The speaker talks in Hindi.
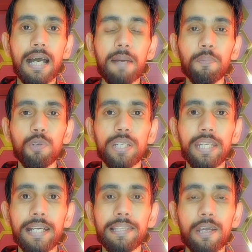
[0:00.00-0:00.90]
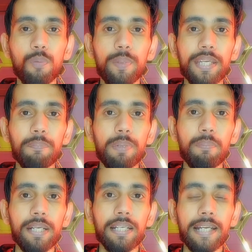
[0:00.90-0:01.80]
आपको एक हज़ार रुपये की
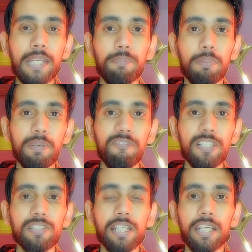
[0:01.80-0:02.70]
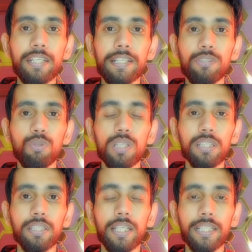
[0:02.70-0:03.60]
पेमेंट कहीं पे भी फिर से करने की
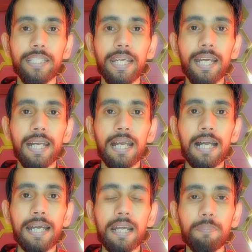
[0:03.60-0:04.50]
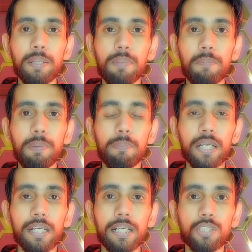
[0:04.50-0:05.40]
ज़रूरत नहीं है अगर आप एक बार
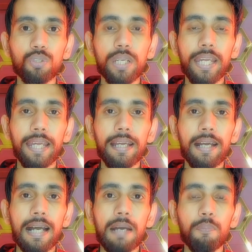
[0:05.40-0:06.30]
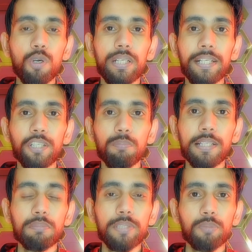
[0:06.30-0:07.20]
पेमेंट कर चुके हैं आपको डेट ऑफ
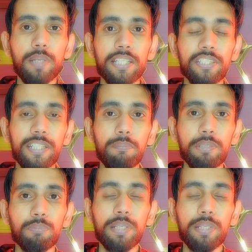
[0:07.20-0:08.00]
बर्थ मिसमैच नेम